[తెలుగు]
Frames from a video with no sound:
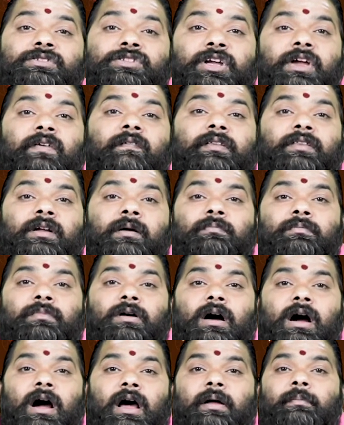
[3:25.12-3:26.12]
జీవితం
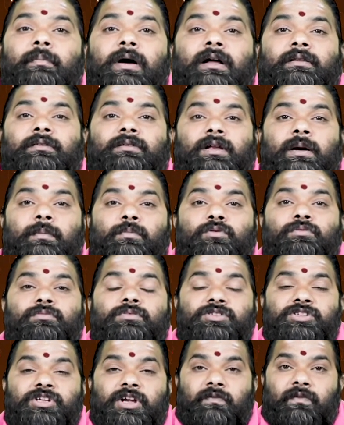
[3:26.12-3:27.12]
అని మాత్రము
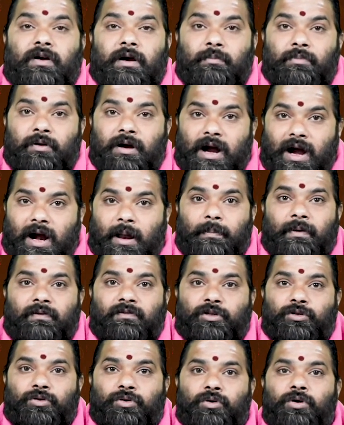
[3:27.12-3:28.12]
జీవనము
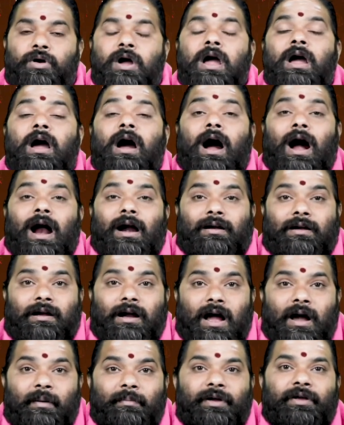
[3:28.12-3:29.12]
గడపవద్దు
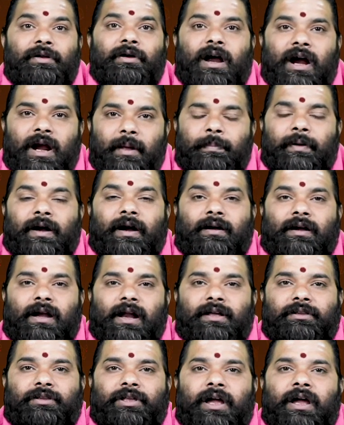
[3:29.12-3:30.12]
అట్లా మీరు
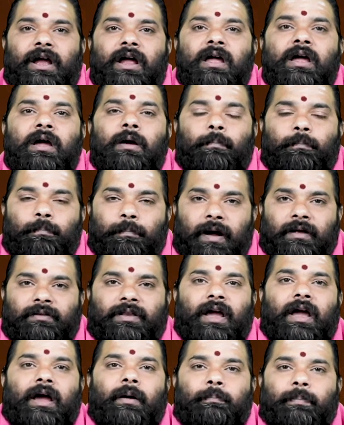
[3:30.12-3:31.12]
గడిపినట్లయితే
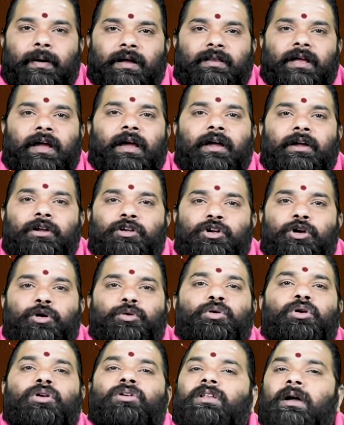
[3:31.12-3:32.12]
పదే పదే
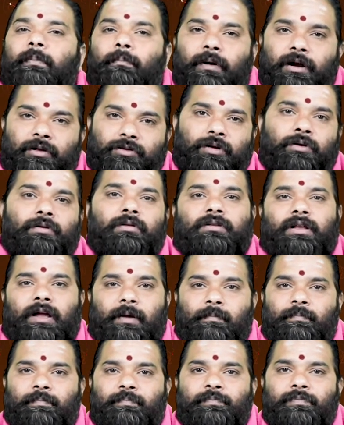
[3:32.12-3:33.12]
ఎదురు దెబ్బలు
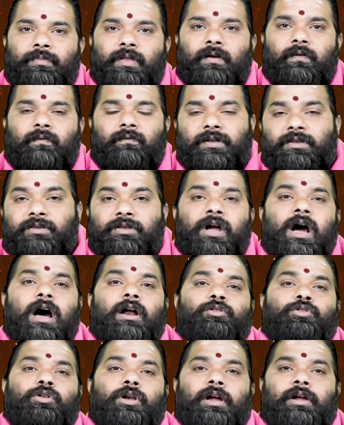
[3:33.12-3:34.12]
తగులుతాయి
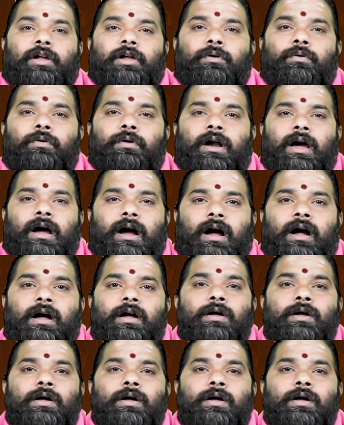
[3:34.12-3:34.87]
విద్యార్థులకి కూడా